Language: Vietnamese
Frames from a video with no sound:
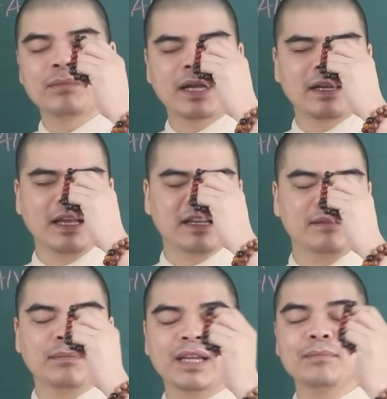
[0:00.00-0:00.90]
mang lại cái
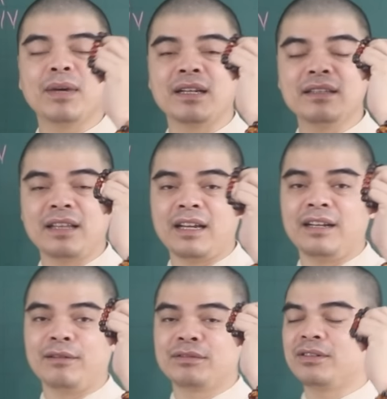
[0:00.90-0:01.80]
may mắn tài
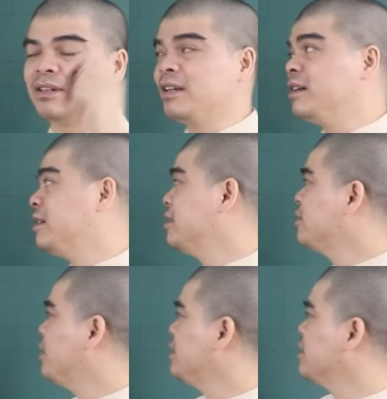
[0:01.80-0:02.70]
lộc trọn đời
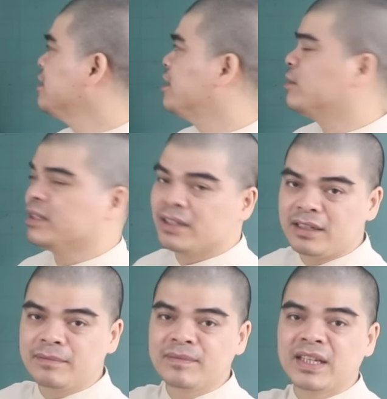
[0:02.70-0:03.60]
cho những người tuổi
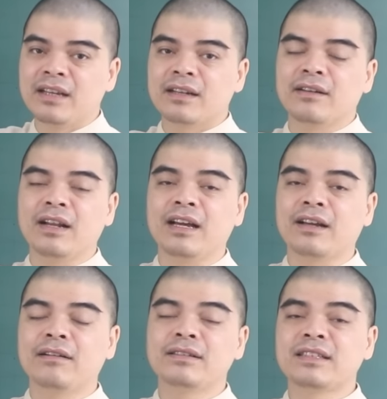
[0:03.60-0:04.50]
thân. Đó là
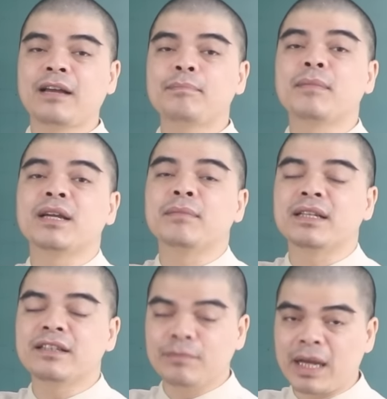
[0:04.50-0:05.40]
con giáp may
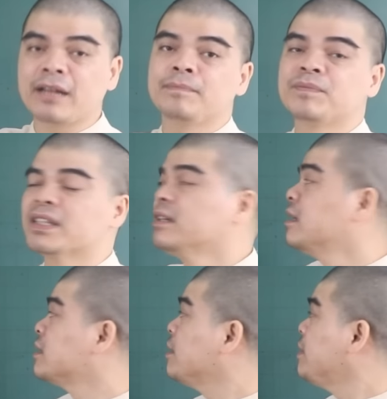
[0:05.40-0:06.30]
mắn thứ 3.
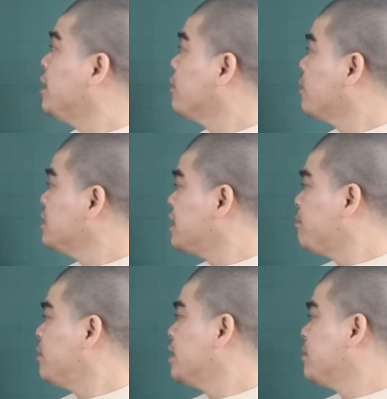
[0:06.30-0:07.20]
Tiếp theo, con giáp
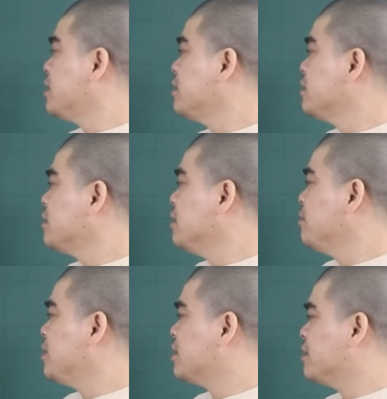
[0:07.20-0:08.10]
may mắn thứ
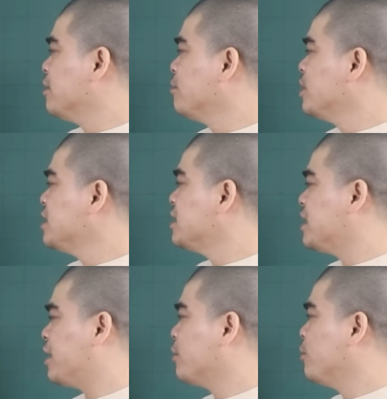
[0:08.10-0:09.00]
4 mà Tử Thông muốn chia
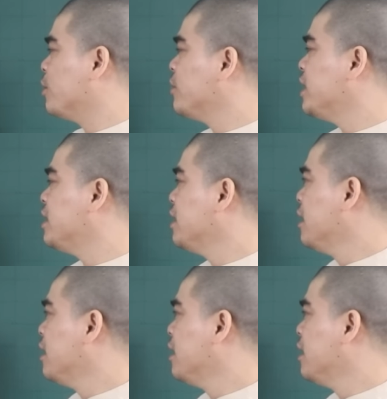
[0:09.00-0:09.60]
sẻ cùng quý vị